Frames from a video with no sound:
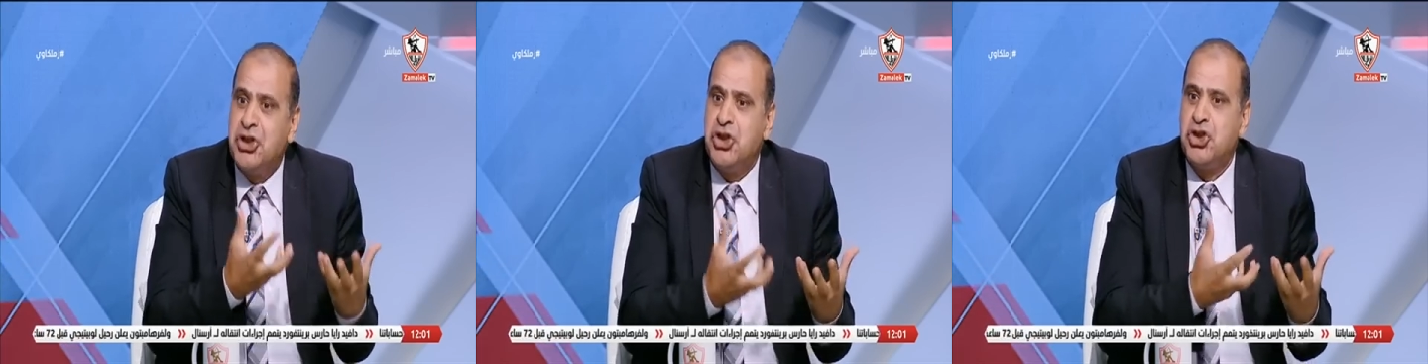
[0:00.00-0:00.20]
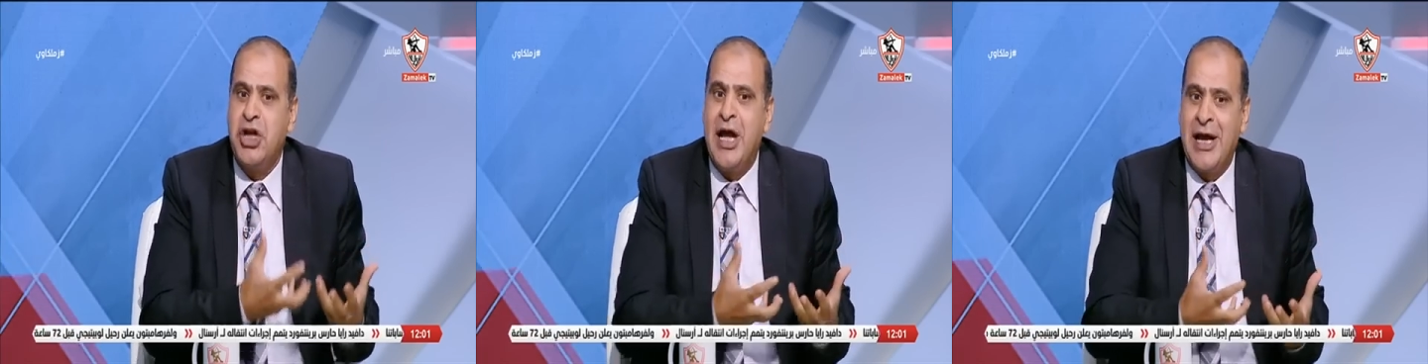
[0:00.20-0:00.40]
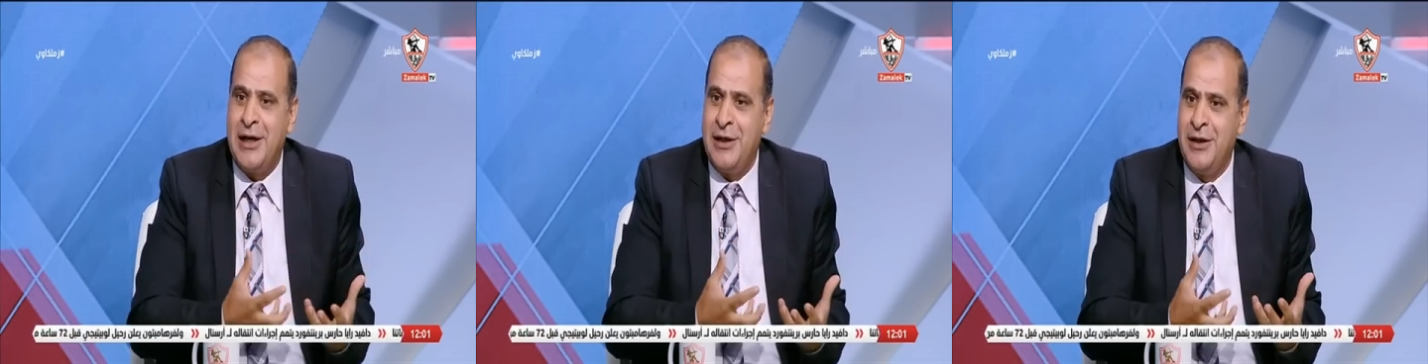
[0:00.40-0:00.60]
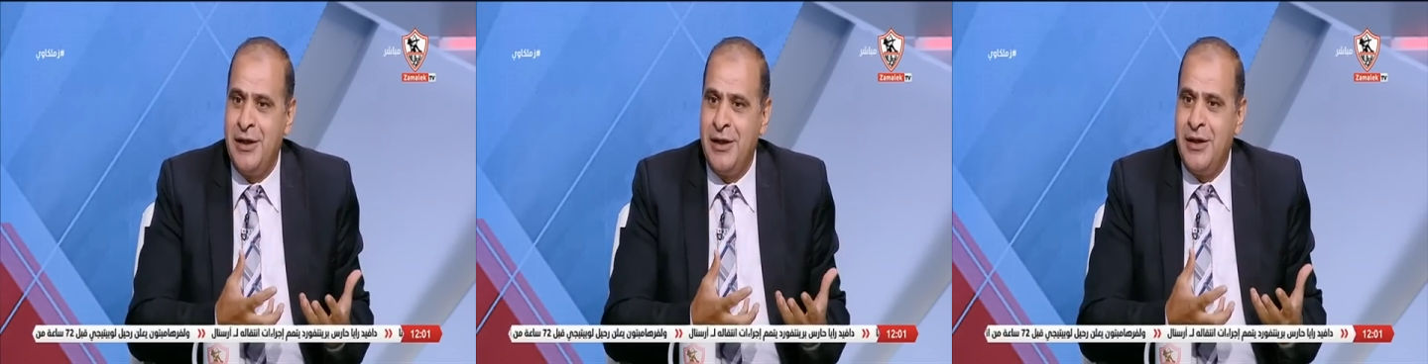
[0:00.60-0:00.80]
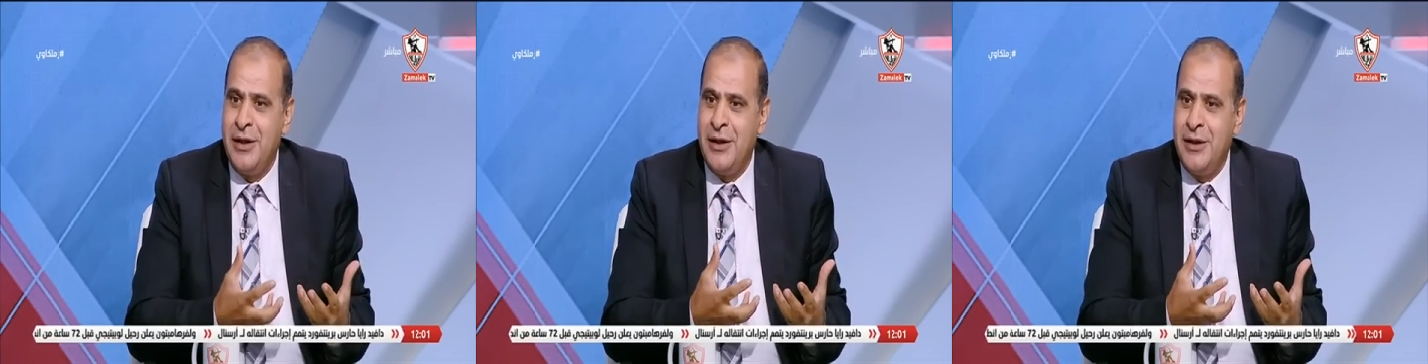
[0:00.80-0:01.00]
يشتغل
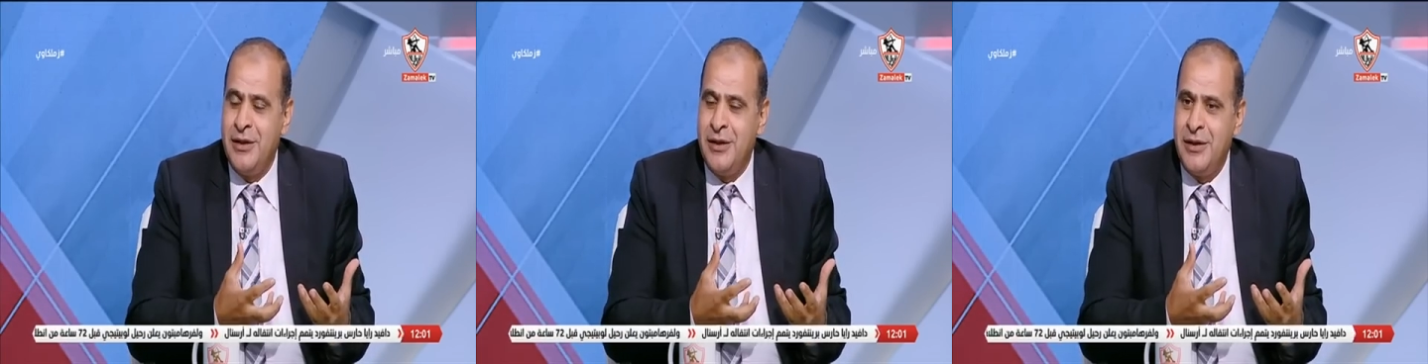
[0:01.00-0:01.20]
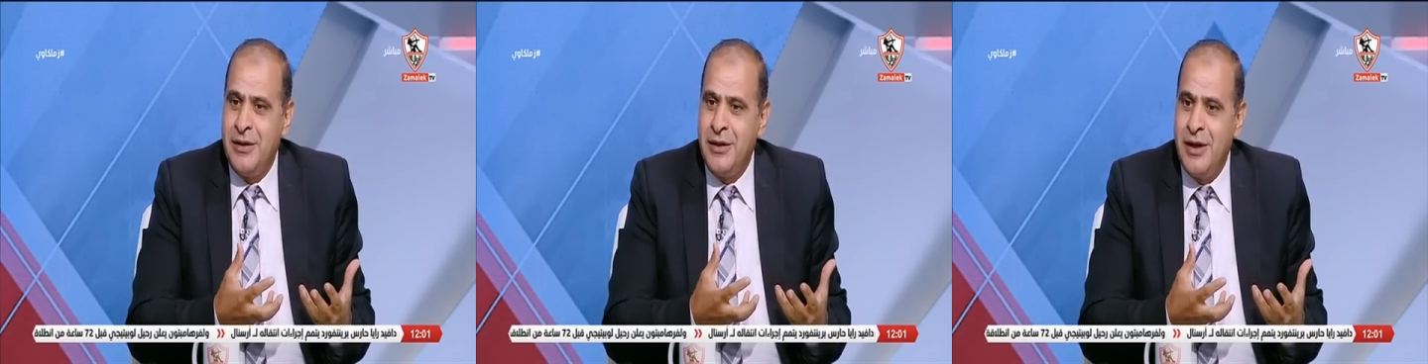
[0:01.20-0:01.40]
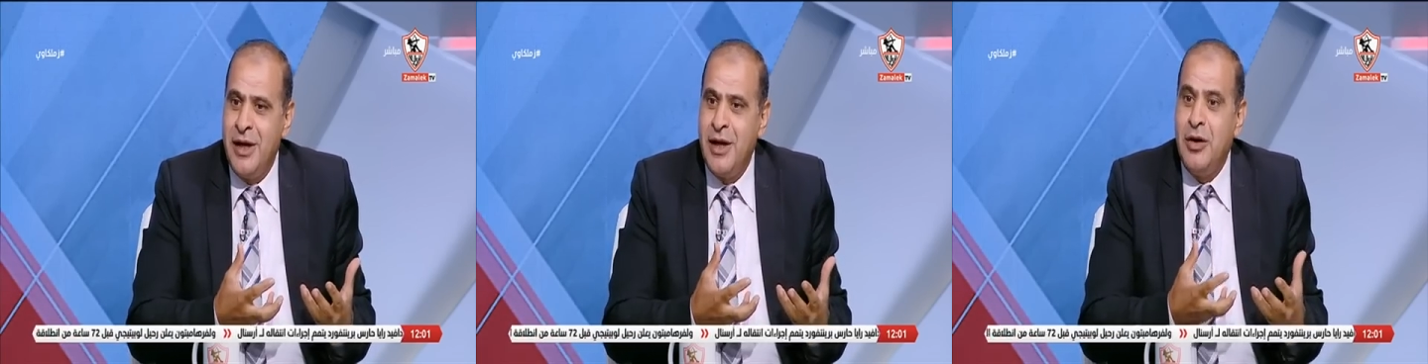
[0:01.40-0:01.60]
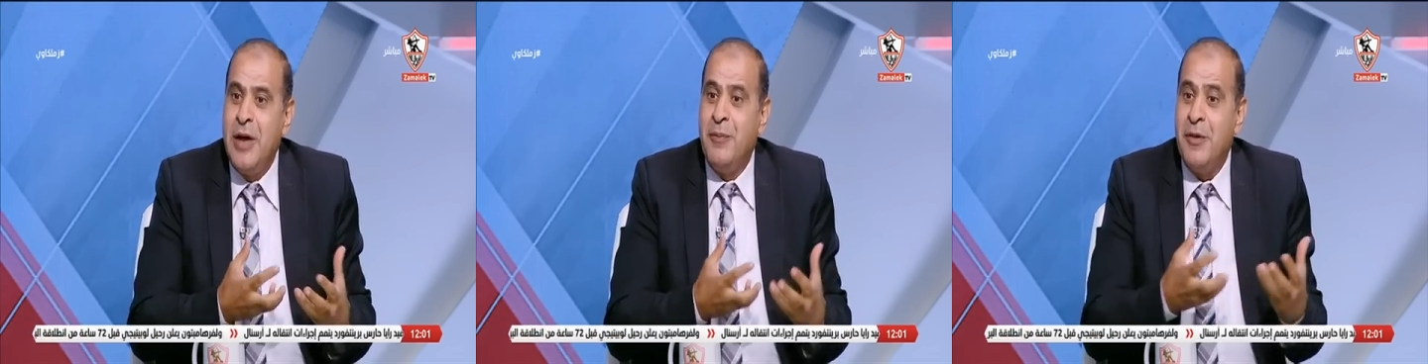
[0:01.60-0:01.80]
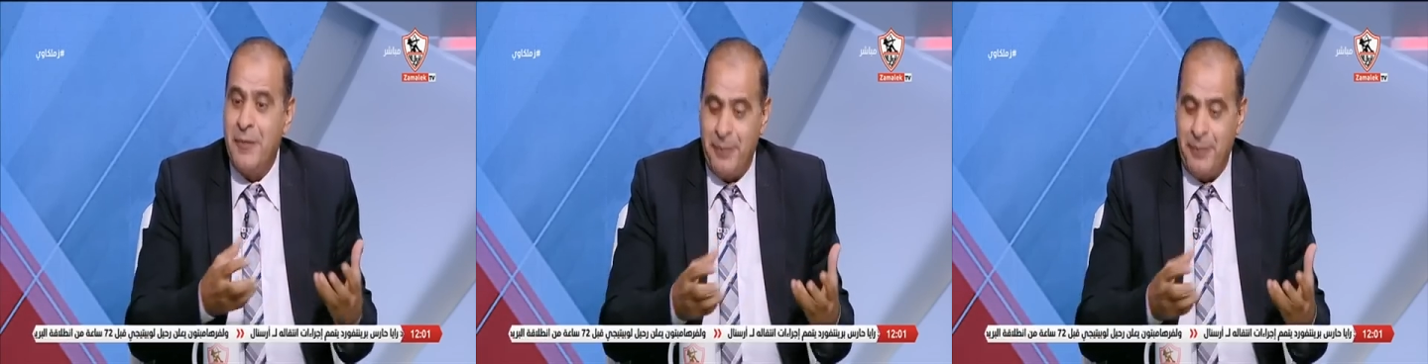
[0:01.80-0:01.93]
أو يتحمل